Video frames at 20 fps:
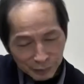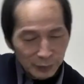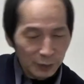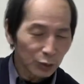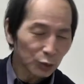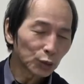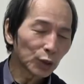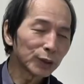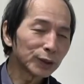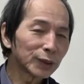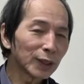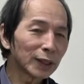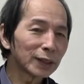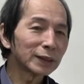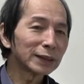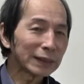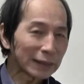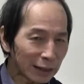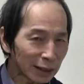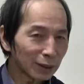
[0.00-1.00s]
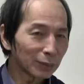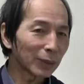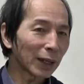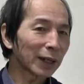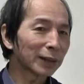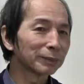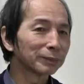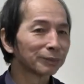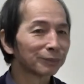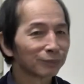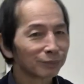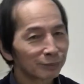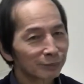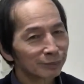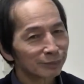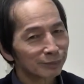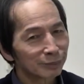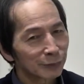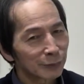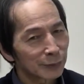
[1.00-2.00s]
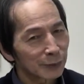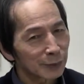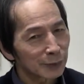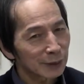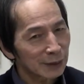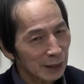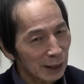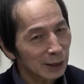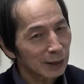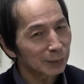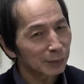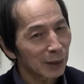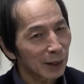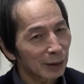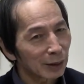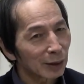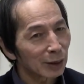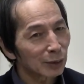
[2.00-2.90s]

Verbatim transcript: 顺延一个礼拜，下礼拜啊，